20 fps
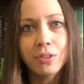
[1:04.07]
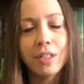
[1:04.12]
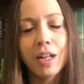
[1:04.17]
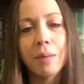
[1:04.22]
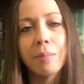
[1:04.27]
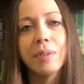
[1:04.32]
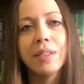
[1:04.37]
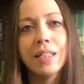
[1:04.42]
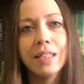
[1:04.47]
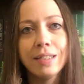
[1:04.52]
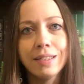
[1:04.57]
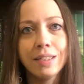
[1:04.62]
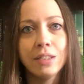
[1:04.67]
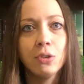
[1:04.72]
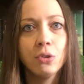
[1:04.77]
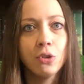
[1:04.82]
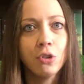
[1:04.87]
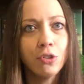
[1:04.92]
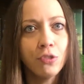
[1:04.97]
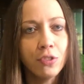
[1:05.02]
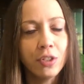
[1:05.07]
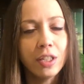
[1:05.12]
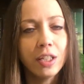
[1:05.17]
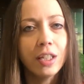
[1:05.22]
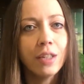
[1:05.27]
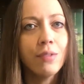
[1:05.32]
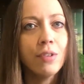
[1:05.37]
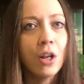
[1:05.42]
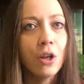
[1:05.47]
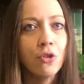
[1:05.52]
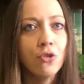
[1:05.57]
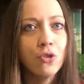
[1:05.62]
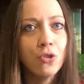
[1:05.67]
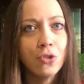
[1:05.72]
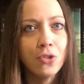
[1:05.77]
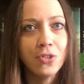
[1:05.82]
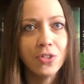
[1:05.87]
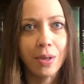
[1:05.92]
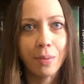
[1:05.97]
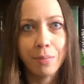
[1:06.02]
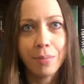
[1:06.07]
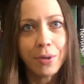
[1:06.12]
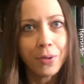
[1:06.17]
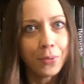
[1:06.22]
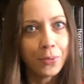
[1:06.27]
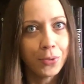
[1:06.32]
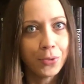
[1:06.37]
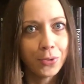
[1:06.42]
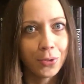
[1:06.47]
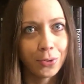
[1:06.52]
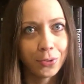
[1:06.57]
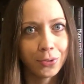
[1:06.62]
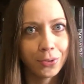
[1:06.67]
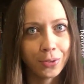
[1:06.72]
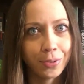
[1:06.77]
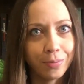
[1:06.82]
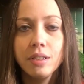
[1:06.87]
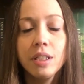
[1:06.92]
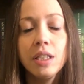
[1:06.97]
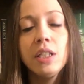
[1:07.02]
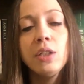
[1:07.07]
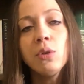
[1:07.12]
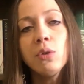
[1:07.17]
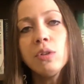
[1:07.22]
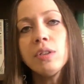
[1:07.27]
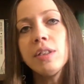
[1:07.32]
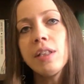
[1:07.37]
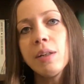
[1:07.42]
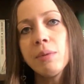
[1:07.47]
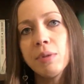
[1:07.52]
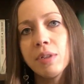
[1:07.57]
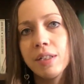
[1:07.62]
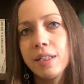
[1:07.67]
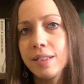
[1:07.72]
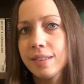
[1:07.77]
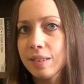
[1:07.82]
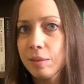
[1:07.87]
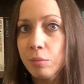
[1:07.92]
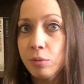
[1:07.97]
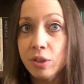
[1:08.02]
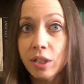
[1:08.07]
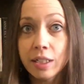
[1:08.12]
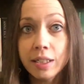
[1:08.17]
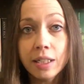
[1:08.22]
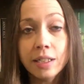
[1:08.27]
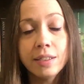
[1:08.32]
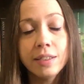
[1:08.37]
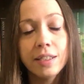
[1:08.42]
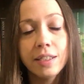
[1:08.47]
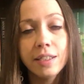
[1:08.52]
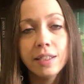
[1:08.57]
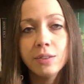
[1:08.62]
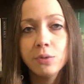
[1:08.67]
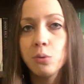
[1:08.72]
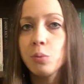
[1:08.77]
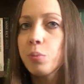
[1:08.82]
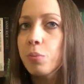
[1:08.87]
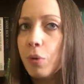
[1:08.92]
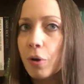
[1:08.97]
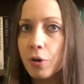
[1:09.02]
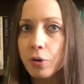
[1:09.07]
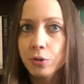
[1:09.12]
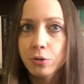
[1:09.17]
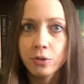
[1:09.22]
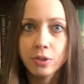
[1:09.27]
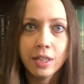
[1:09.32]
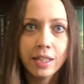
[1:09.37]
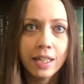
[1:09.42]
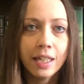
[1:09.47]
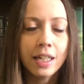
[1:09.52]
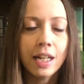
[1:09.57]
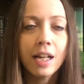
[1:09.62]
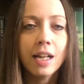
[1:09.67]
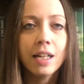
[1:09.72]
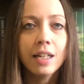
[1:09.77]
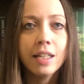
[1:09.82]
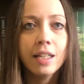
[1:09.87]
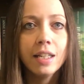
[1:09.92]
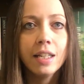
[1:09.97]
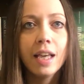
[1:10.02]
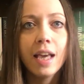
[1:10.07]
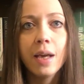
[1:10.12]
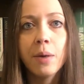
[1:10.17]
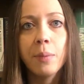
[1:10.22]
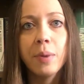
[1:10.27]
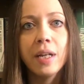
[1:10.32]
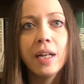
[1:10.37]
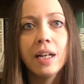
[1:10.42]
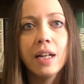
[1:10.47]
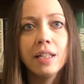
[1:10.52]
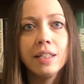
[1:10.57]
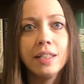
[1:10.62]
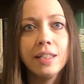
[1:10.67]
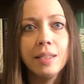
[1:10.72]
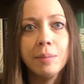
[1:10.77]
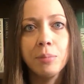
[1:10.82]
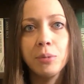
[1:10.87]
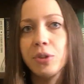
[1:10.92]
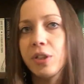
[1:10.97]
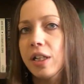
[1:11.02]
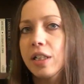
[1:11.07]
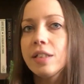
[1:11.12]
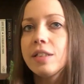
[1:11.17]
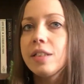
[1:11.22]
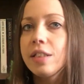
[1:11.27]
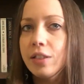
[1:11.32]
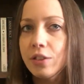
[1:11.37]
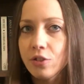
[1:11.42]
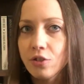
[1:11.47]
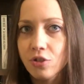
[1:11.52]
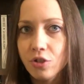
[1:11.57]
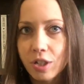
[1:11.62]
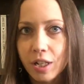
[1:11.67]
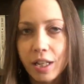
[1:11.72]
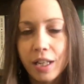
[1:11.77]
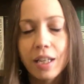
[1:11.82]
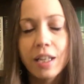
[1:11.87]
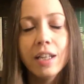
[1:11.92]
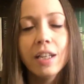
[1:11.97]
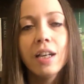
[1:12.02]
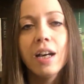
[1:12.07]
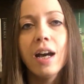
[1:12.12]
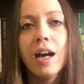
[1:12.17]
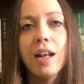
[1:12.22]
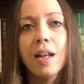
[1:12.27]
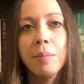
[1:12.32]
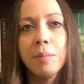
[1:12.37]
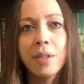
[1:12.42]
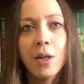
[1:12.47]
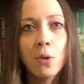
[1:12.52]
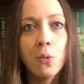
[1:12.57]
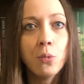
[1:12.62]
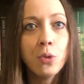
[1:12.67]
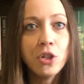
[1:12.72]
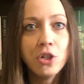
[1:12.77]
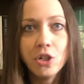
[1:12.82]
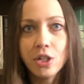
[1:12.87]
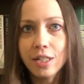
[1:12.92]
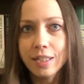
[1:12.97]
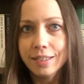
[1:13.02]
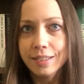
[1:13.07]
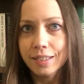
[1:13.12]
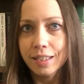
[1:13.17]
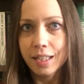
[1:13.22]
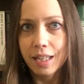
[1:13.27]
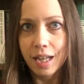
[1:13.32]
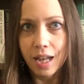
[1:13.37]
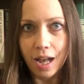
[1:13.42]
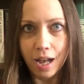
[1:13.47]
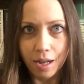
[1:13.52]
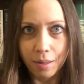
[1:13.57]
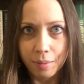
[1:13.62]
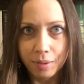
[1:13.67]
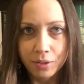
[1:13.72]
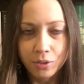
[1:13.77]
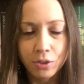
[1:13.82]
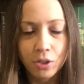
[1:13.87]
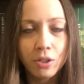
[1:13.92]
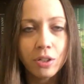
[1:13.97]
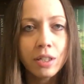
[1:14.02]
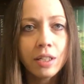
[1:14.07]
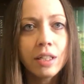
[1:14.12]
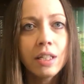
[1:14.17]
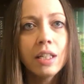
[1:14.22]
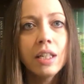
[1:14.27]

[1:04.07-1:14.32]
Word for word: tramite il sito Coffee che vi lascio sempre qui sotto. Inoltre una terza modalità di supporto del canale è quella di poter attingere alla mia wishlist Amazon